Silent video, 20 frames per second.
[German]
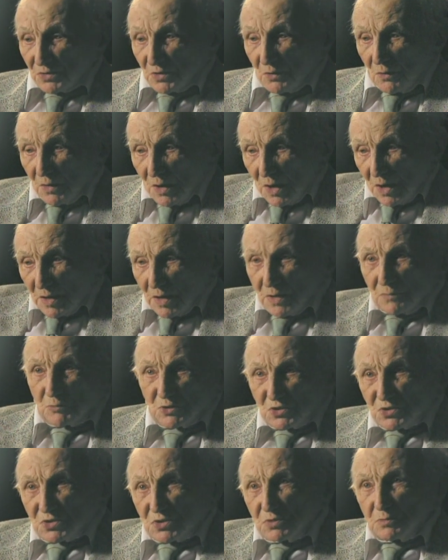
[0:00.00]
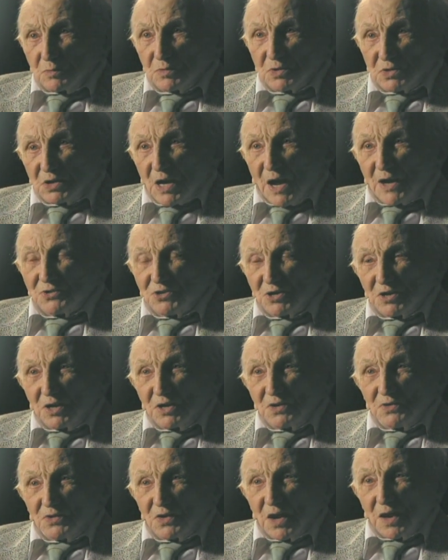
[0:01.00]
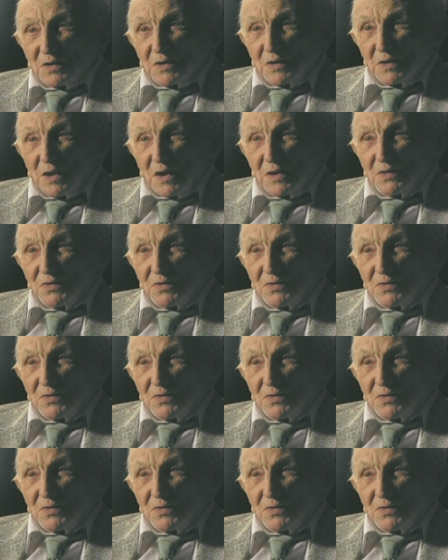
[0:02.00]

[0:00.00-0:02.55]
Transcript: Es sollte wenigstens die Flammen nicht mehr spüren.